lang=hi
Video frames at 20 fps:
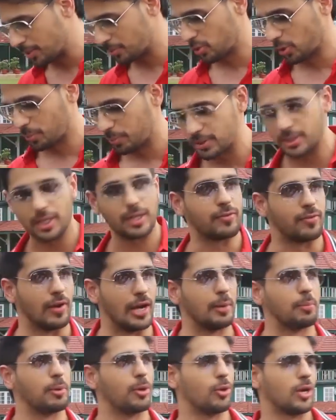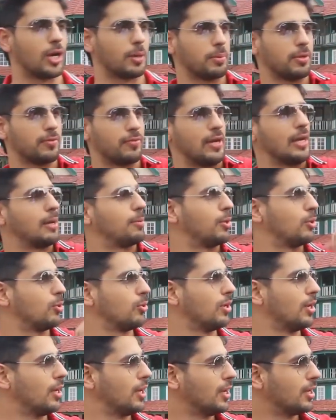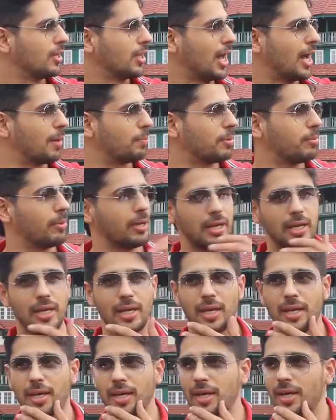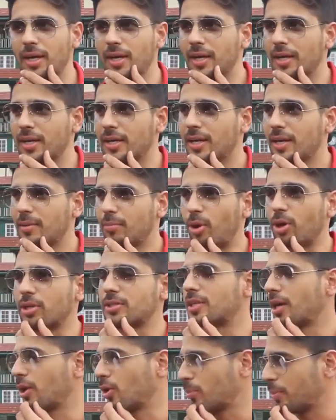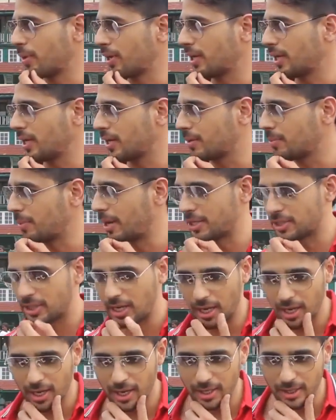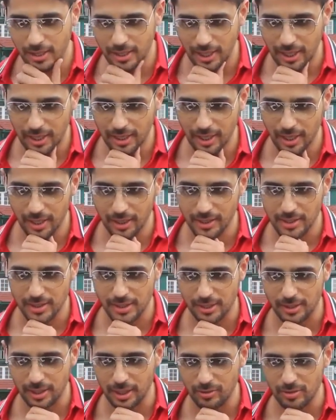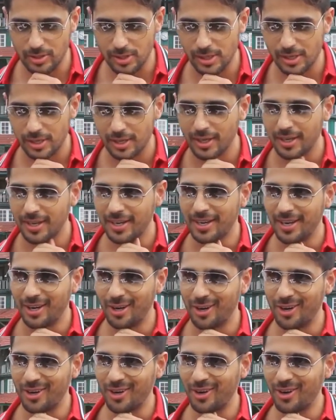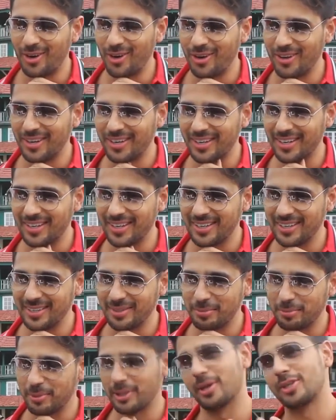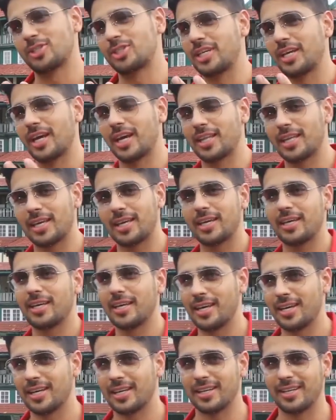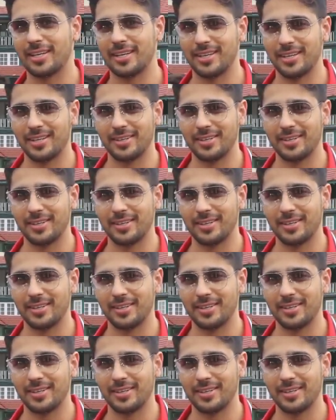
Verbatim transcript: आज मैं वापस एक फील्ड में हूँ रग्बी फील्ड में हूँ यहाँ पे मैंने एक बहुत सालों पहले एक मैच खेला है दिल्ली हरिकन्स की तरफ से और मतलब अच्छी यादें हैं एंड